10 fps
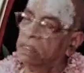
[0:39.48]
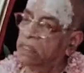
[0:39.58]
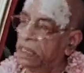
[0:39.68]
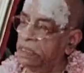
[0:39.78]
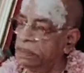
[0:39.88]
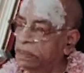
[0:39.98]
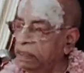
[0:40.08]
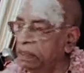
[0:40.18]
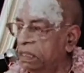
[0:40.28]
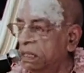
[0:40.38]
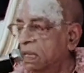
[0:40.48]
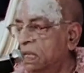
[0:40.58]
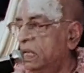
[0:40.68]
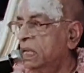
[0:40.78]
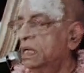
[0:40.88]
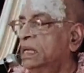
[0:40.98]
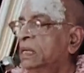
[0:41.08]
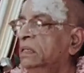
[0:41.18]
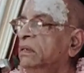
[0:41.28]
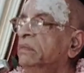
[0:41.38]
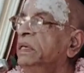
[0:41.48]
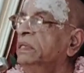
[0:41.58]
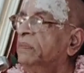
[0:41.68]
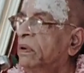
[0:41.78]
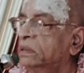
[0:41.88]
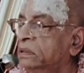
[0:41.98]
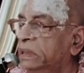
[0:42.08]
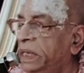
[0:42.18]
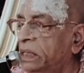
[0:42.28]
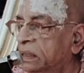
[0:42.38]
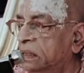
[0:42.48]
जय श्री कृष्ण चैतन्य प्रभु